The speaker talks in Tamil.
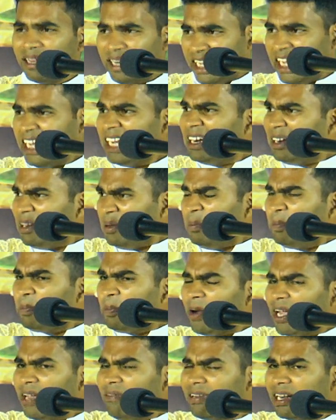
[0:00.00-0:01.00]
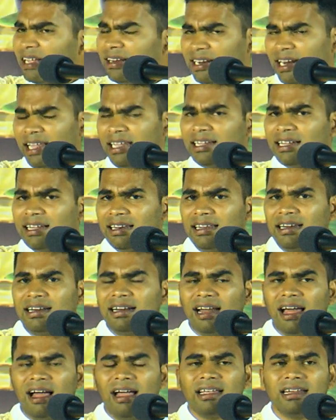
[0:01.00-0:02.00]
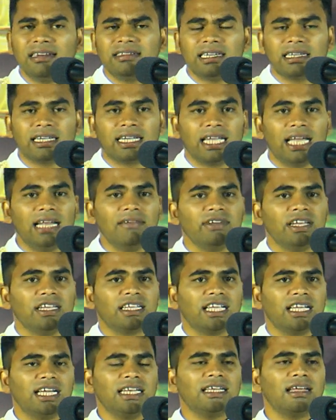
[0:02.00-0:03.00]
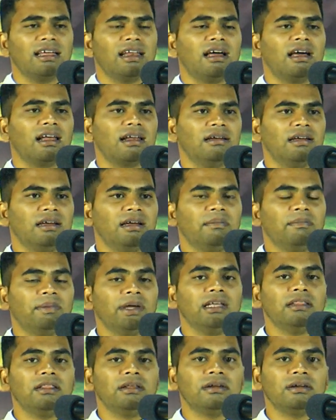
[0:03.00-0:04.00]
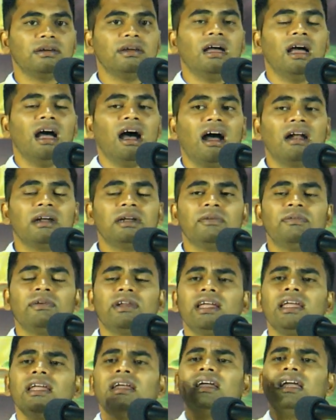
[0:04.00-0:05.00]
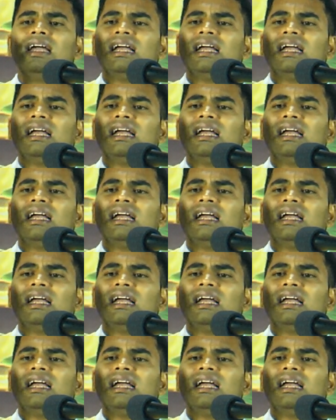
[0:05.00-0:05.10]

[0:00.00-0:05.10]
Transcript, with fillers: நீங்களும் போய்விட நினைக்கிறீர்களா என்ற கேள்வியை கேட்கிறார் பேதரு ஆண்டவரே